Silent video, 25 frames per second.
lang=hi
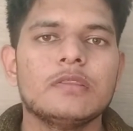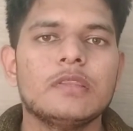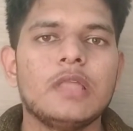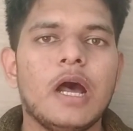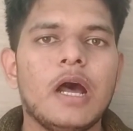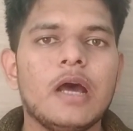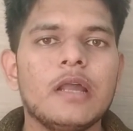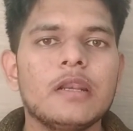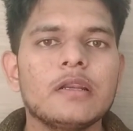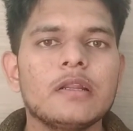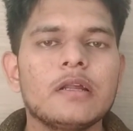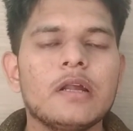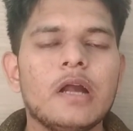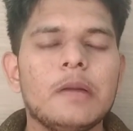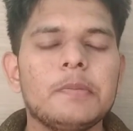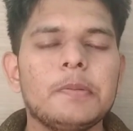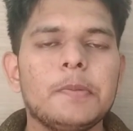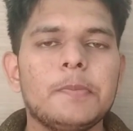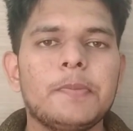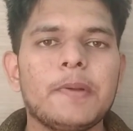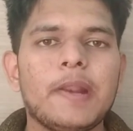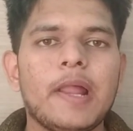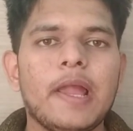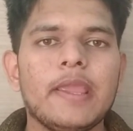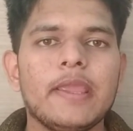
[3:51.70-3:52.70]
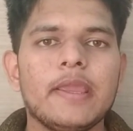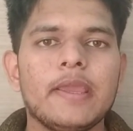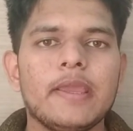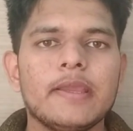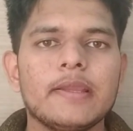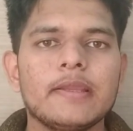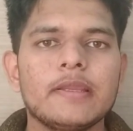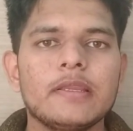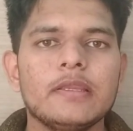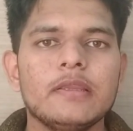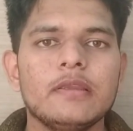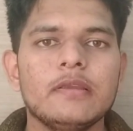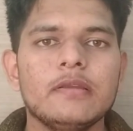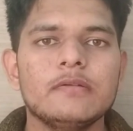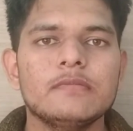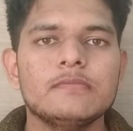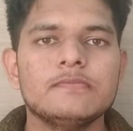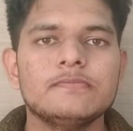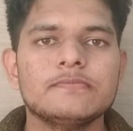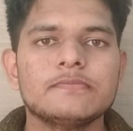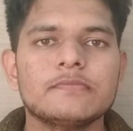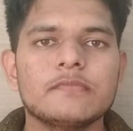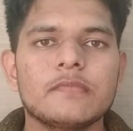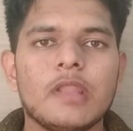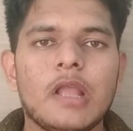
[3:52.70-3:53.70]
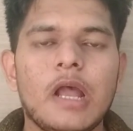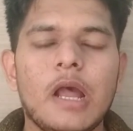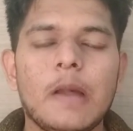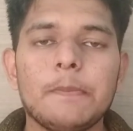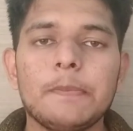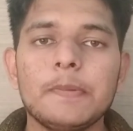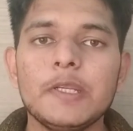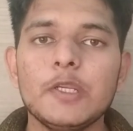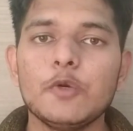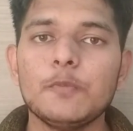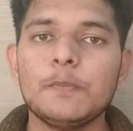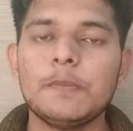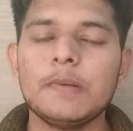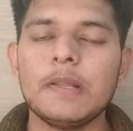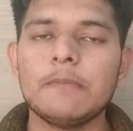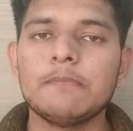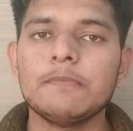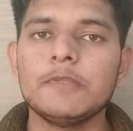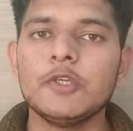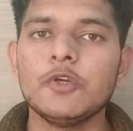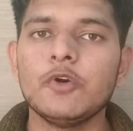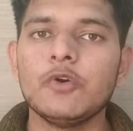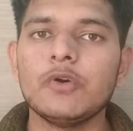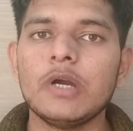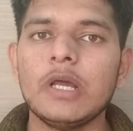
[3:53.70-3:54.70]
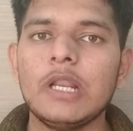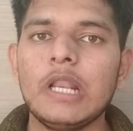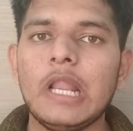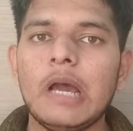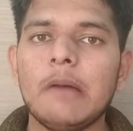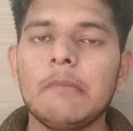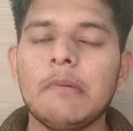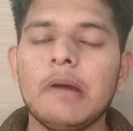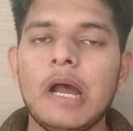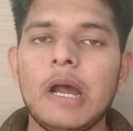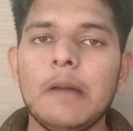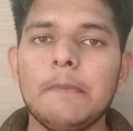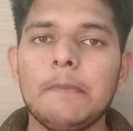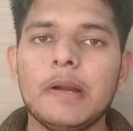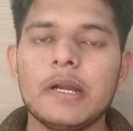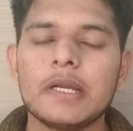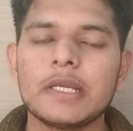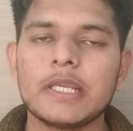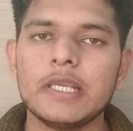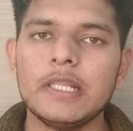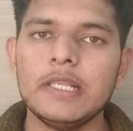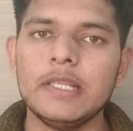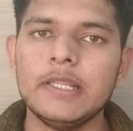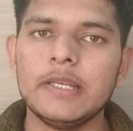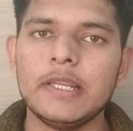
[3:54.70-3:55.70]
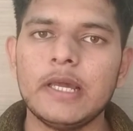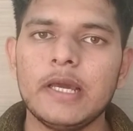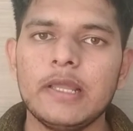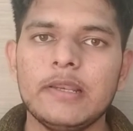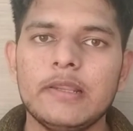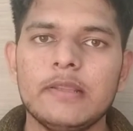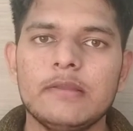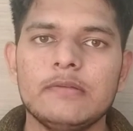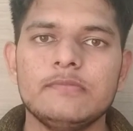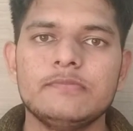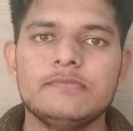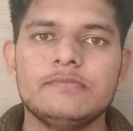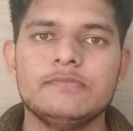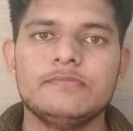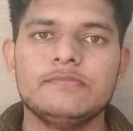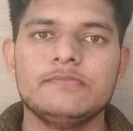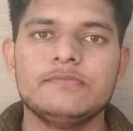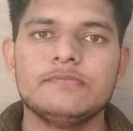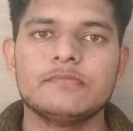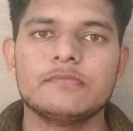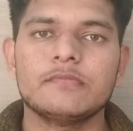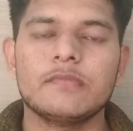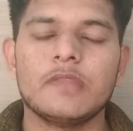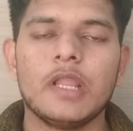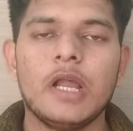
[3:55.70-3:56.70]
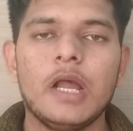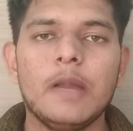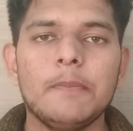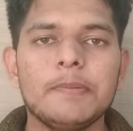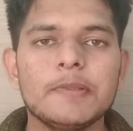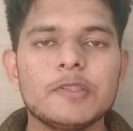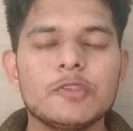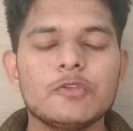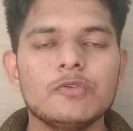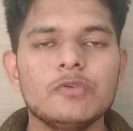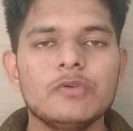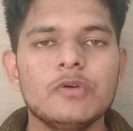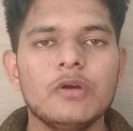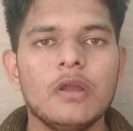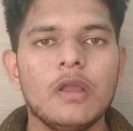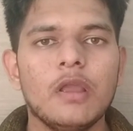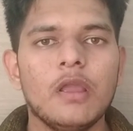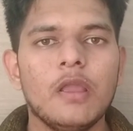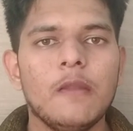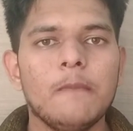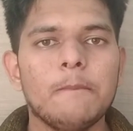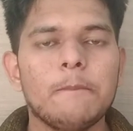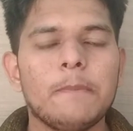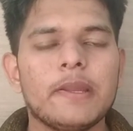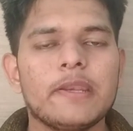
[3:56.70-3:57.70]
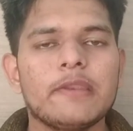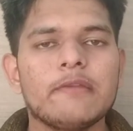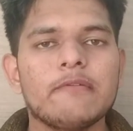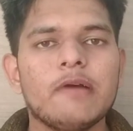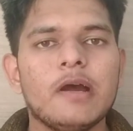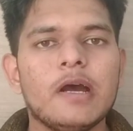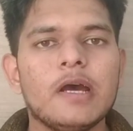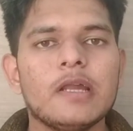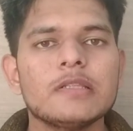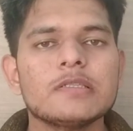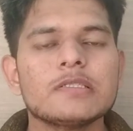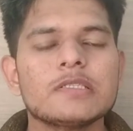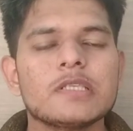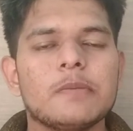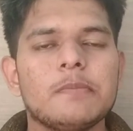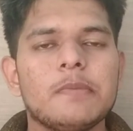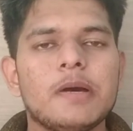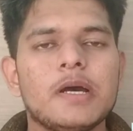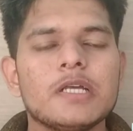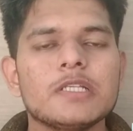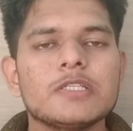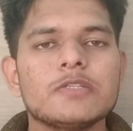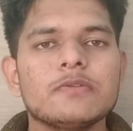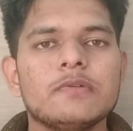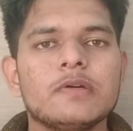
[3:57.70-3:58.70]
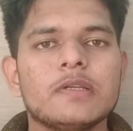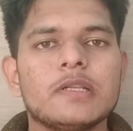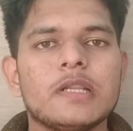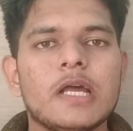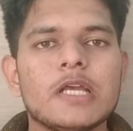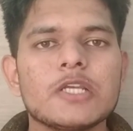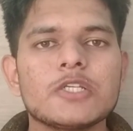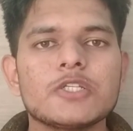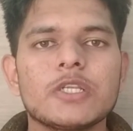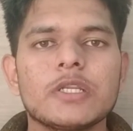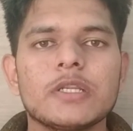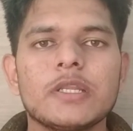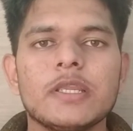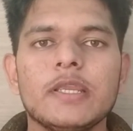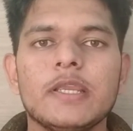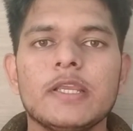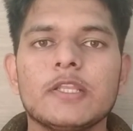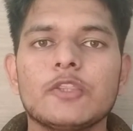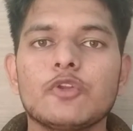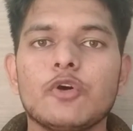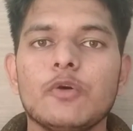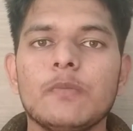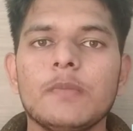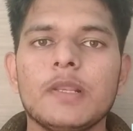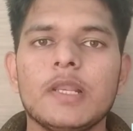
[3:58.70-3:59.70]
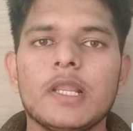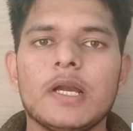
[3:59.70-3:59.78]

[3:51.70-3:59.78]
दान का अभिप्राय है कि अपनी उपलब्धियों का लाभ आप अकेले ना लें अपितु परिवार समाज व राष्ट्र के हितों में